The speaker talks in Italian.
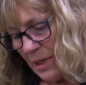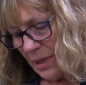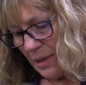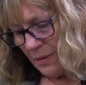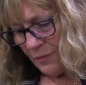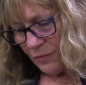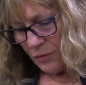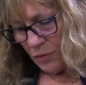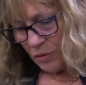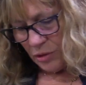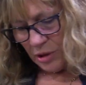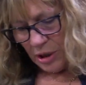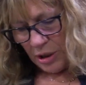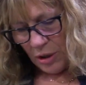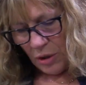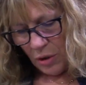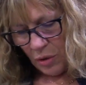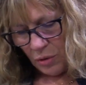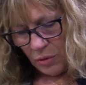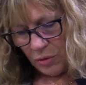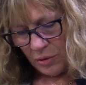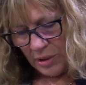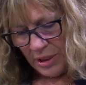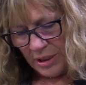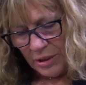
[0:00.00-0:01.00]
che
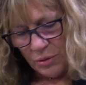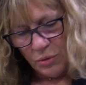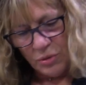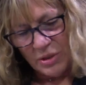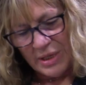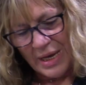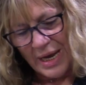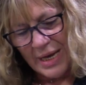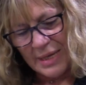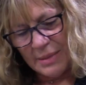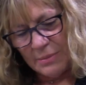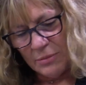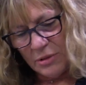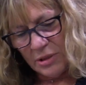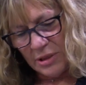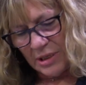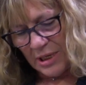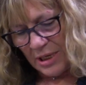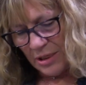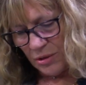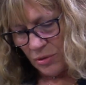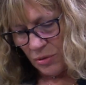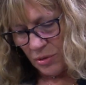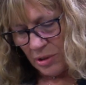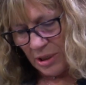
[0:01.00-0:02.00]
affronterò con entusiasmo e
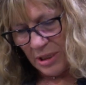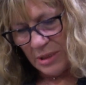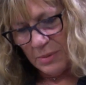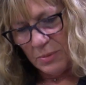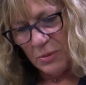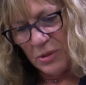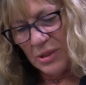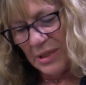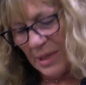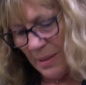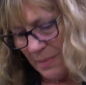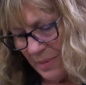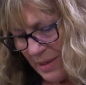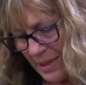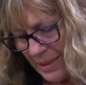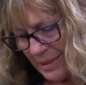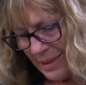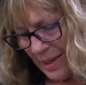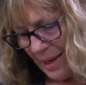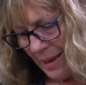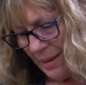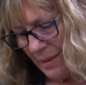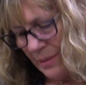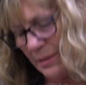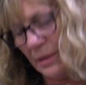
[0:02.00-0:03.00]
senso di
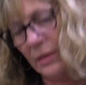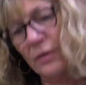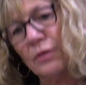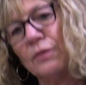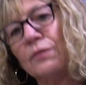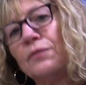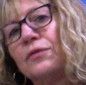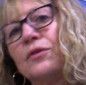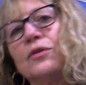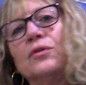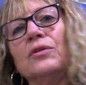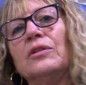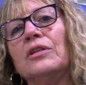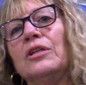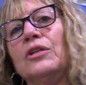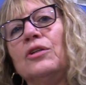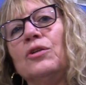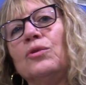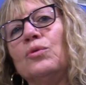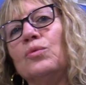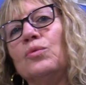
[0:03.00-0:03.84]
responsabilità nei confronti di